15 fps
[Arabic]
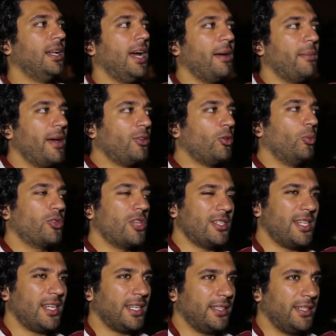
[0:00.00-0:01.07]
حق ميت هو
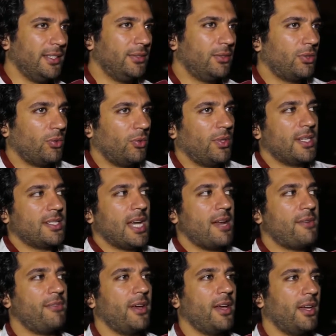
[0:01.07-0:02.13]
مسلسل جديد والناس
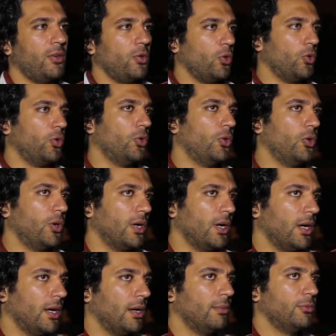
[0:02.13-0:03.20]
عارفه انه
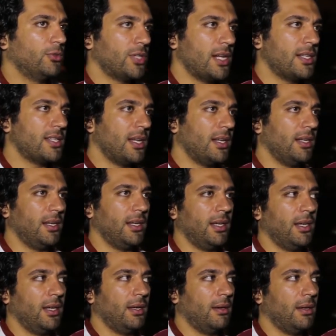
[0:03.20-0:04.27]
آه، مسلسل
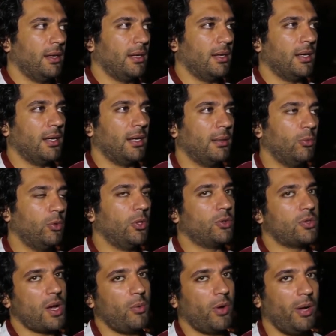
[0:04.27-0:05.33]
آه، مولد
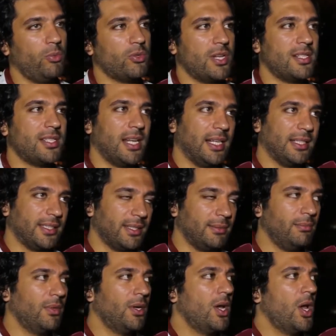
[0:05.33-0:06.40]
وصاحبه غايب مسلسل قديم